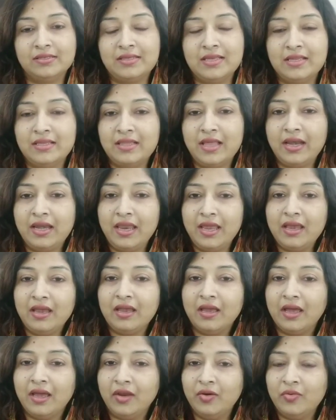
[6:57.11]

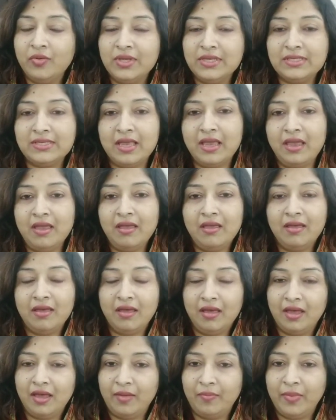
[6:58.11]
सिंथेटिक रुई से
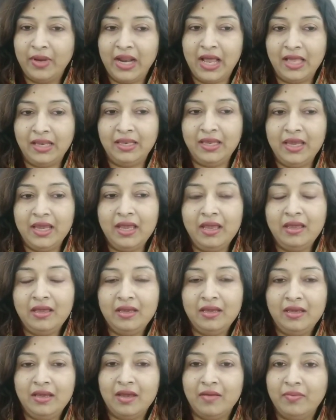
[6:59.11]
बना दिए
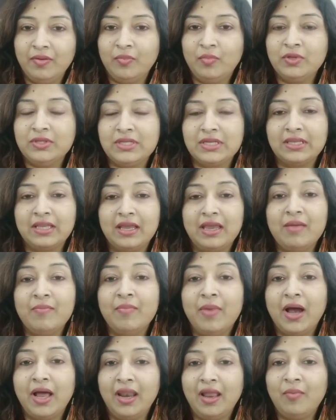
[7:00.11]
या फिर बोल सकते कि
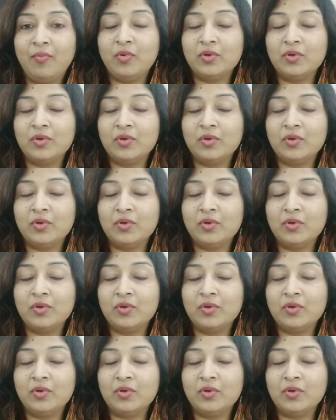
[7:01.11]
बाला